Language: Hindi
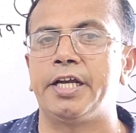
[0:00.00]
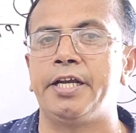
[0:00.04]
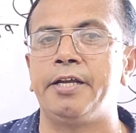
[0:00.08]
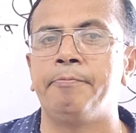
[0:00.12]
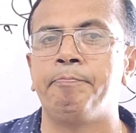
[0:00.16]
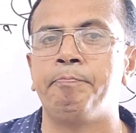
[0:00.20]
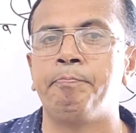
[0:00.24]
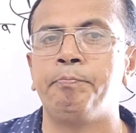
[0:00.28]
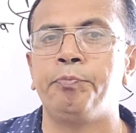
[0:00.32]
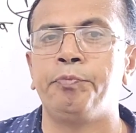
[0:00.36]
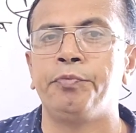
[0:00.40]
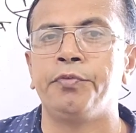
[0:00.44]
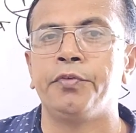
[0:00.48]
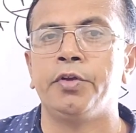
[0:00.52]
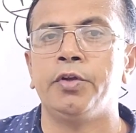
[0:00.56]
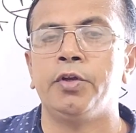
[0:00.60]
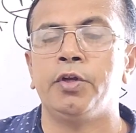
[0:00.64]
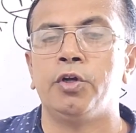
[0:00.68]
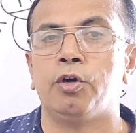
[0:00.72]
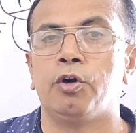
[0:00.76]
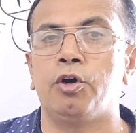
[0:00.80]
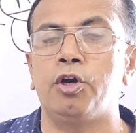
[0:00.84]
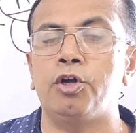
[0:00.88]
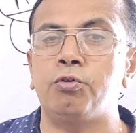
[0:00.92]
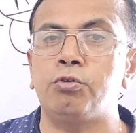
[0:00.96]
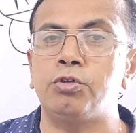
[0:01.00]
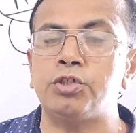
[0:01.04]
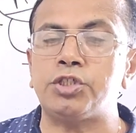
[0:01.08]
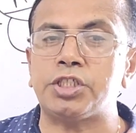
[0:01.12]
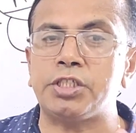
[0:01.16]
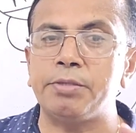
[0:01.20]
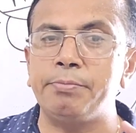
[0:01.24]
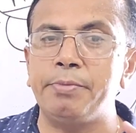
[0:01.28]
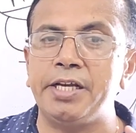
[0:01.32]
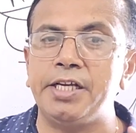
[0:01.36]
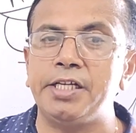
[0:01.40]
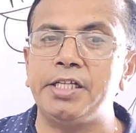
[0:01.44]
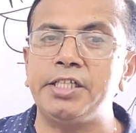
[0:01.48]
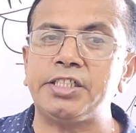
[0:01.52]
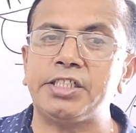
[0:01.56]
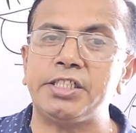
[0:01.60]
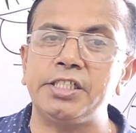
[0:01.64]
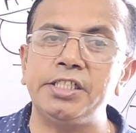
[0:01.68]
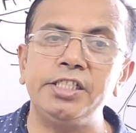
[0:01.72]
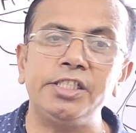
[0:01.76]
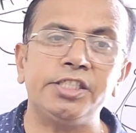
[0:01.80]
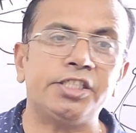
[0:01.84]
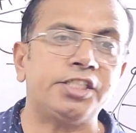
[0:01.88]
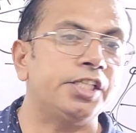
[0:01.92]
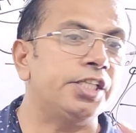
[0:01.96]
गए और उस समय
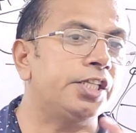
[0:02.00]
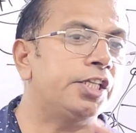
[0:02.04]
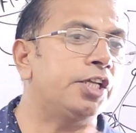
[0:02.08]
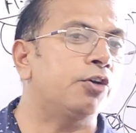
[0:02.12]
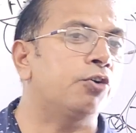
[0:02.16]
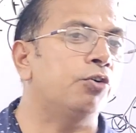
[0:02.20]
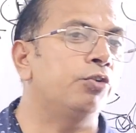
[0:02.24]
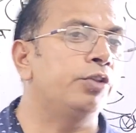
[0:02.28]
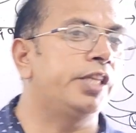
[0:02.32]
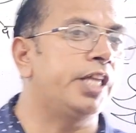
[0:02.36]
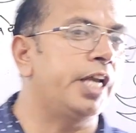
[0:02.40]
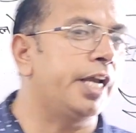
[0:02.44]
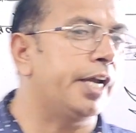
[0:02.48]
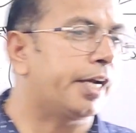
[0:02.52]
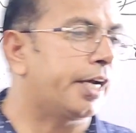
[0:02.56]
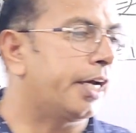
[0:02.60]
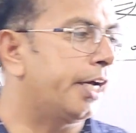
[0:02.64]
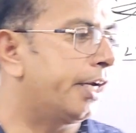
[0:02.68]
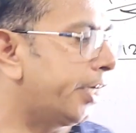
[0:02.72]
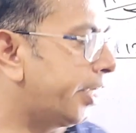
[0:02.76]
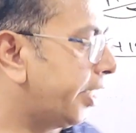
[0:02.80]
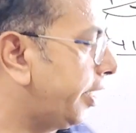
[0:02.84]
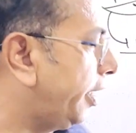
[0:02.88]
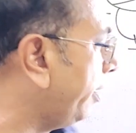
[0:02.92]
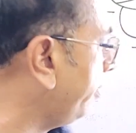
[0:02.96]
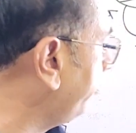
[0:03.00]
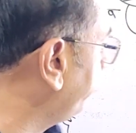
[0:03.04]
इस स्थिति को देख करके